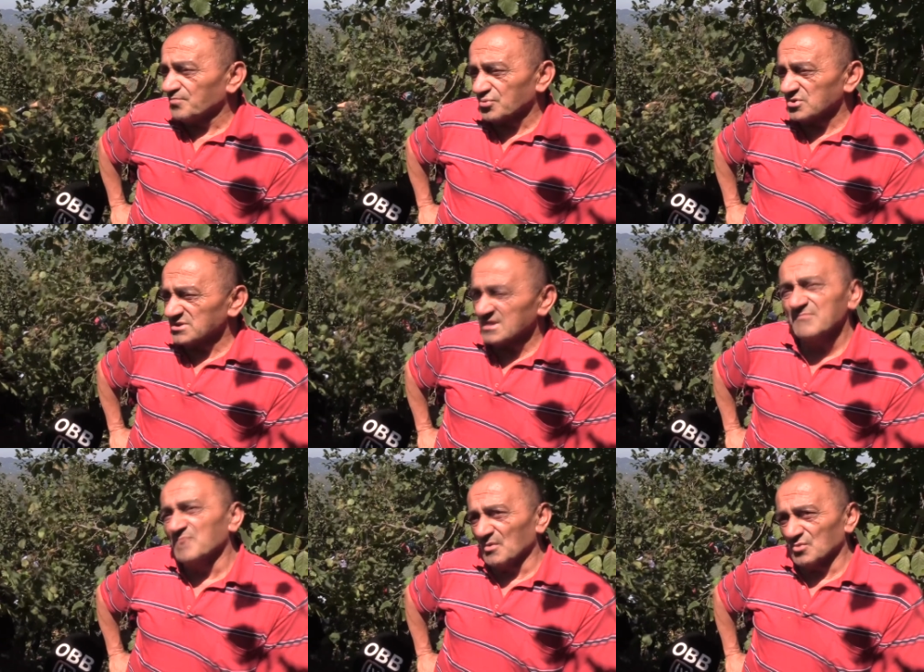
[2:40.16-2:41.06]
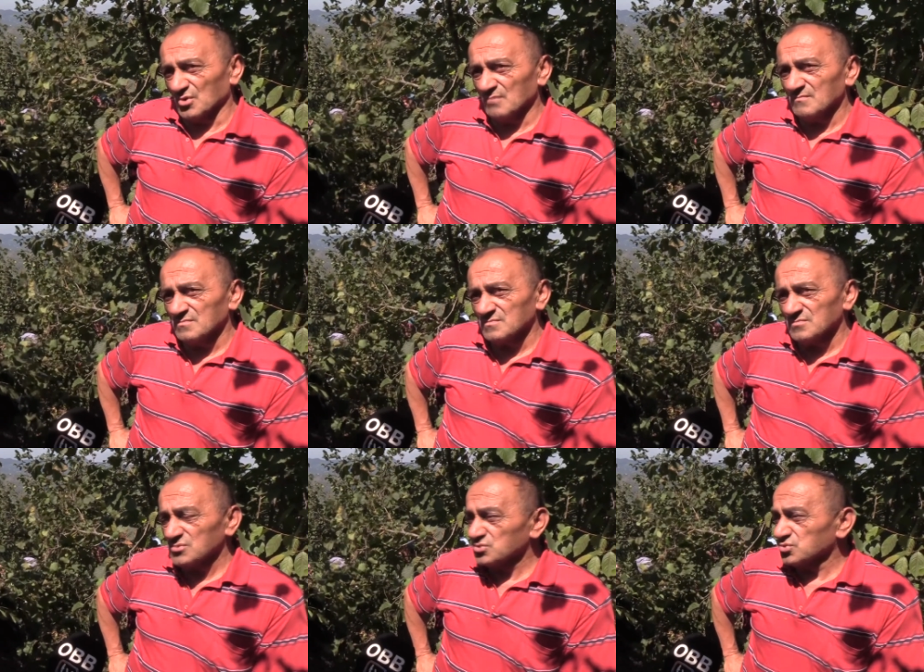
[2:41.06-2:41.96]
Projeden memnunum.
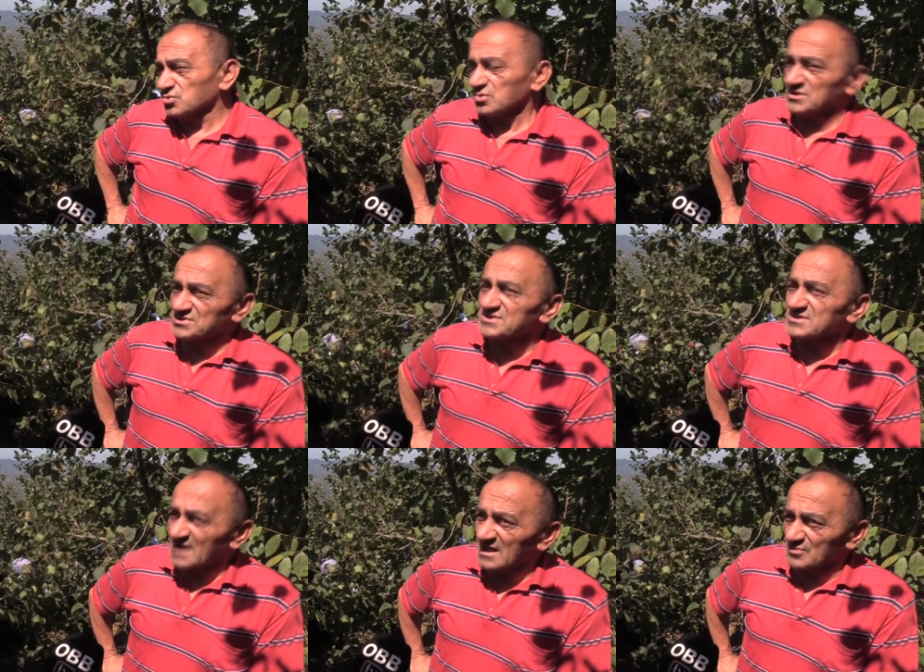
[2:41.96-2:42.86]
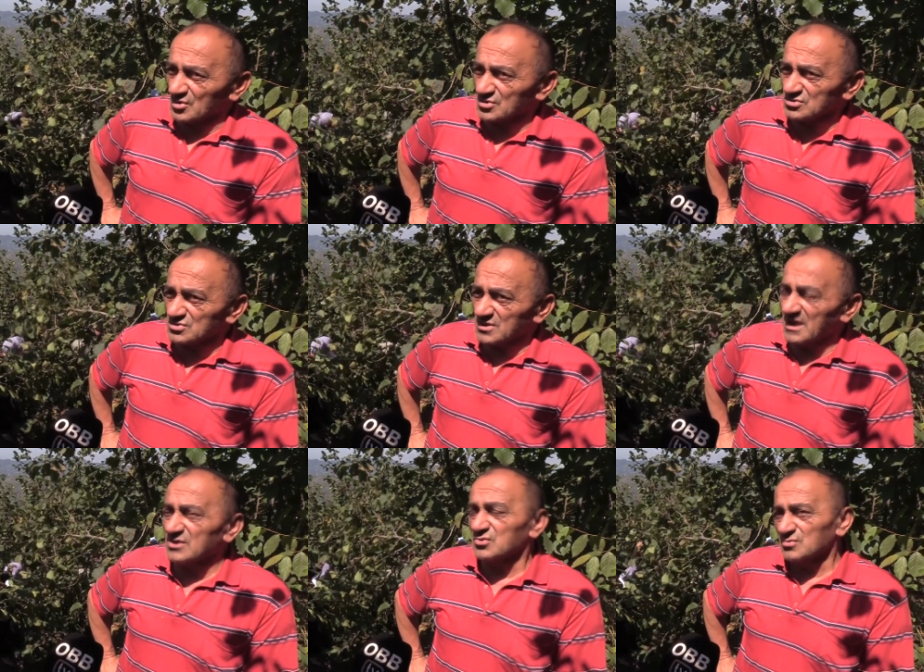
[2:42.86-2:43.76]
Çünkü işsiz kalmıyoruz.
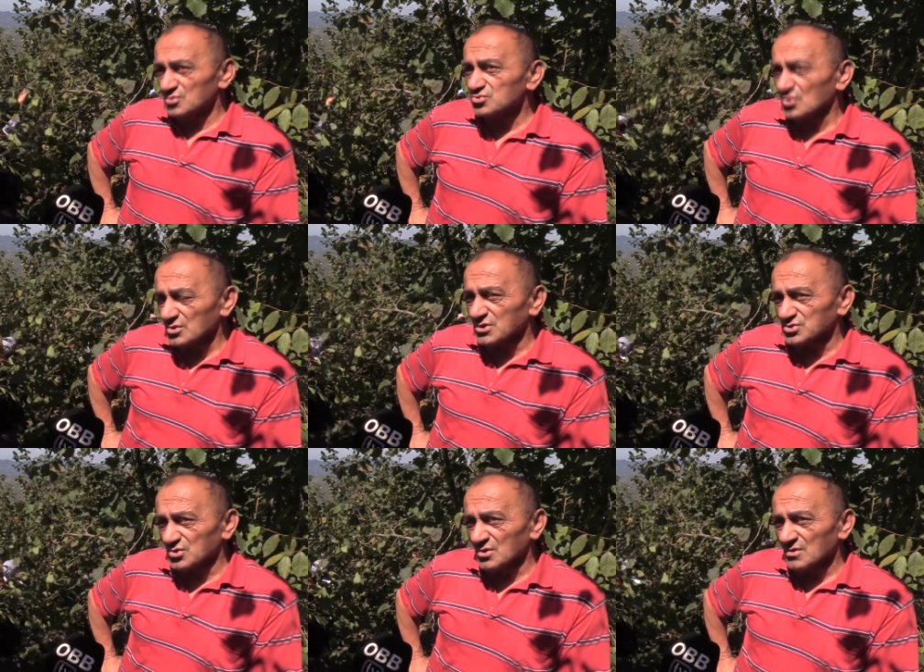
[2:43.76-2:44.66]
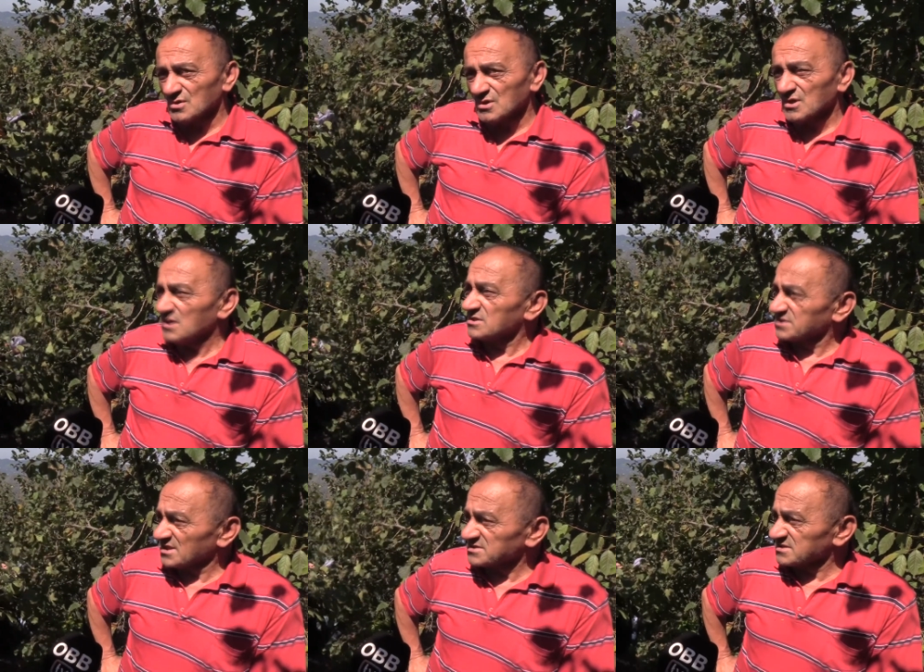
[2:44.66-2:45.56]
Her günümüz dolu geçiyor.
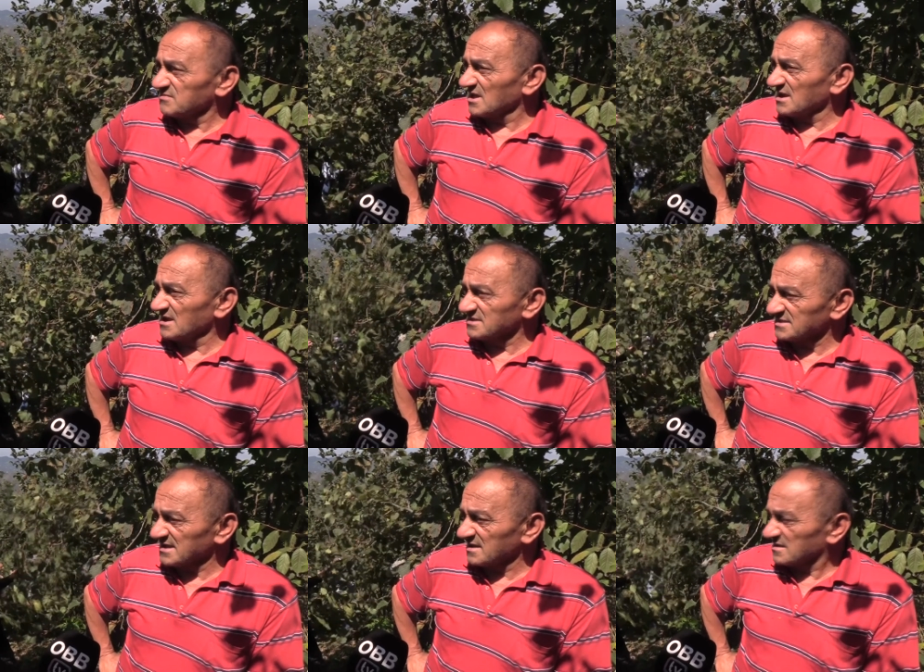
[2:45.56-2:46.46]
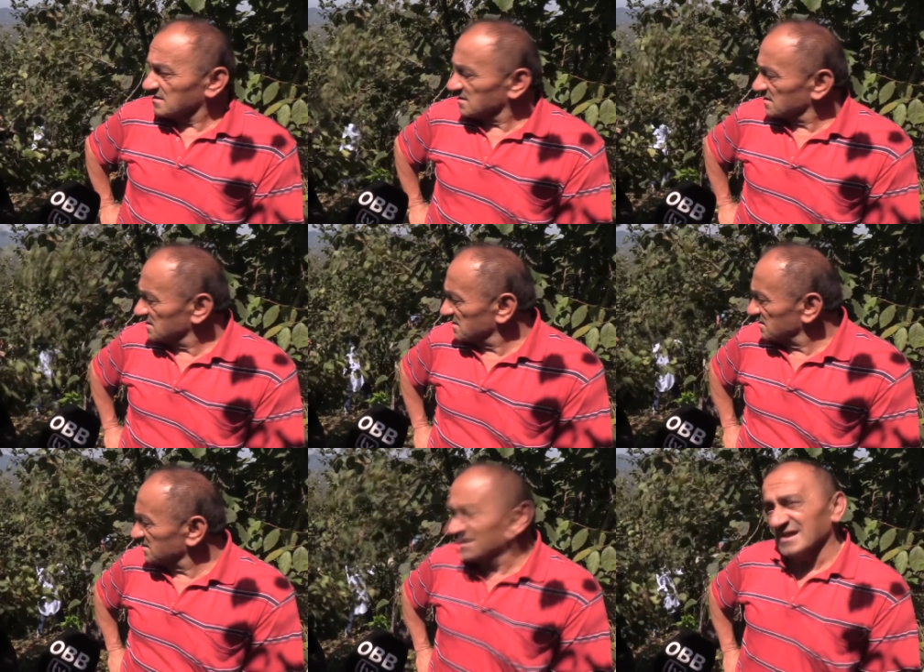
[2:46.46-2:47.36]
Çalıştığım yerlerde de e,
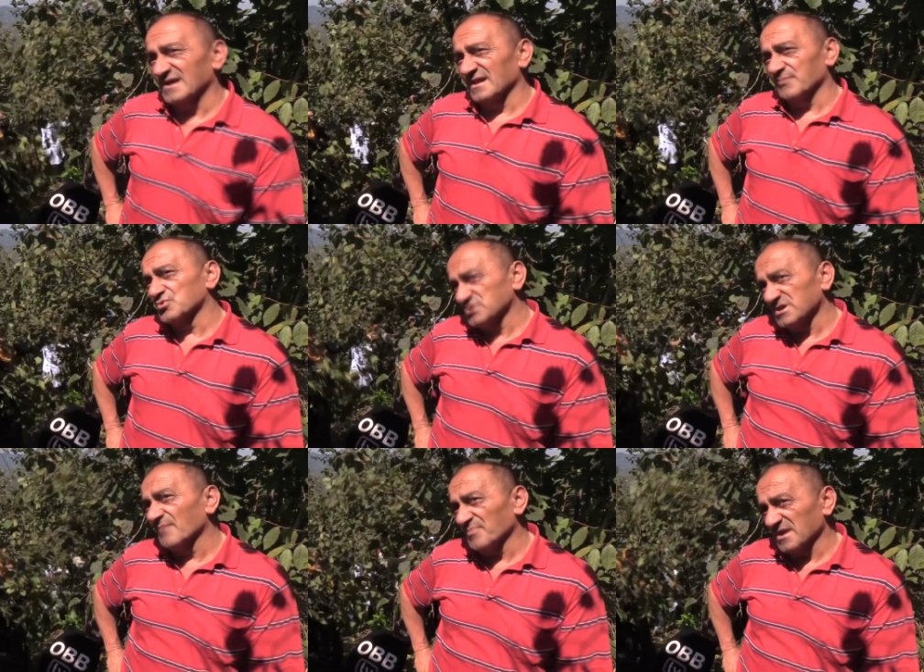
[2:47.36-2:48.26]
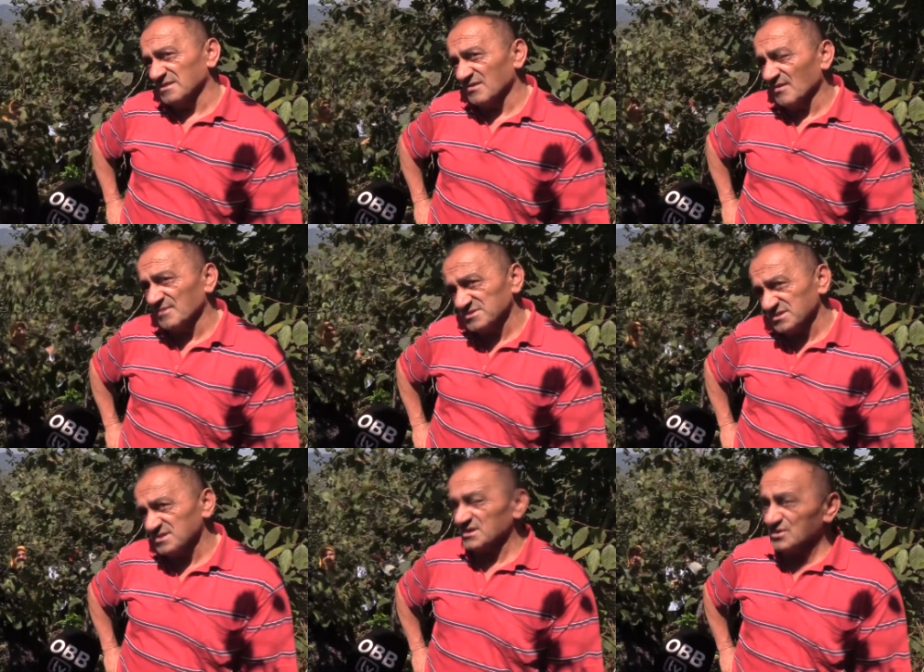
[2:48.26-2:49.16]
itinayla bu işi yapmaya devam
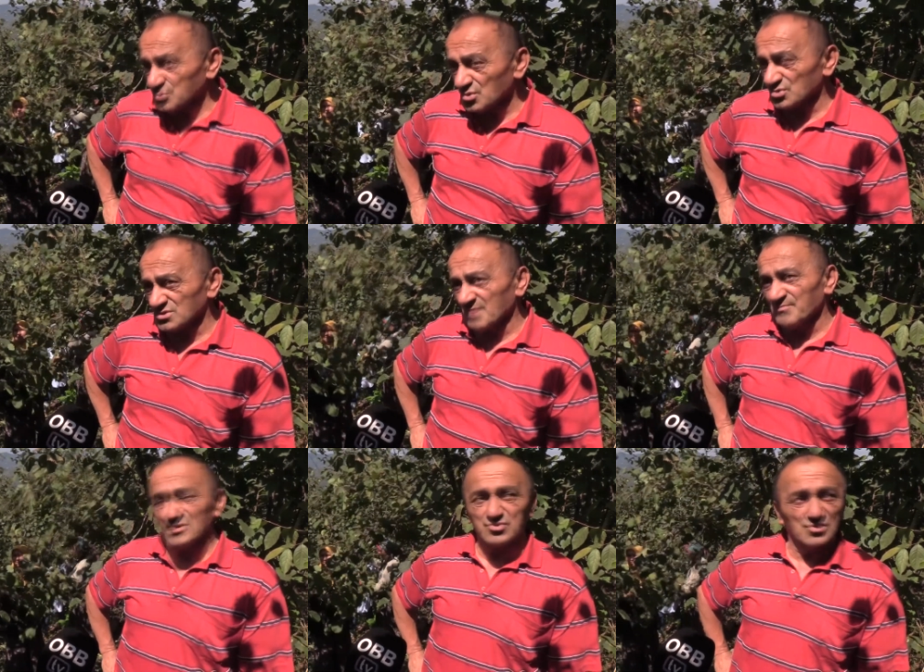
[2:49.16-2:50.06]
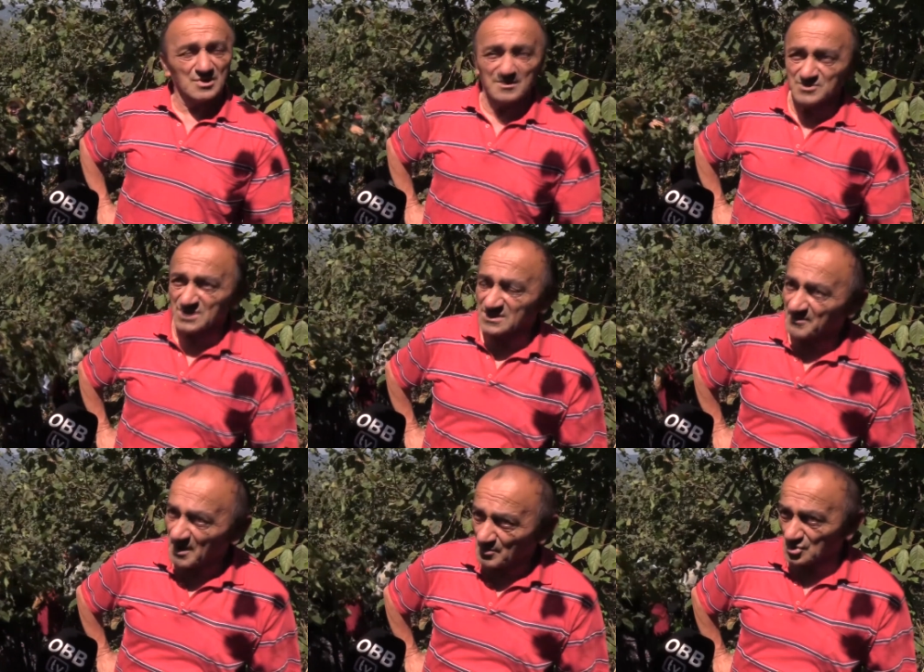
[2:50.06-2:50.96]
ettik. Ediyoruz da. Patronlarımızdan da
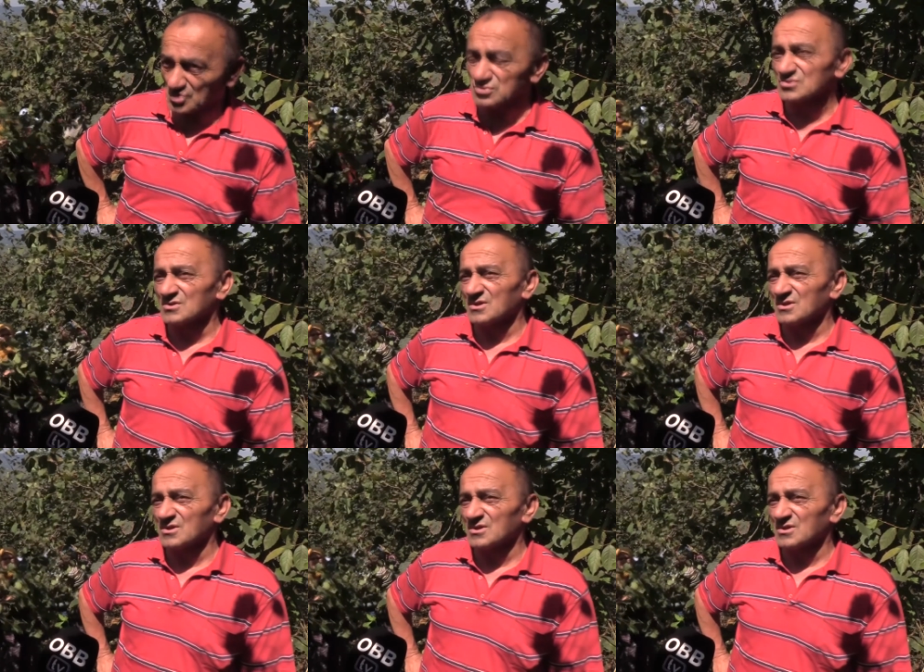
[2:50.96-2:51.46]
memnunuz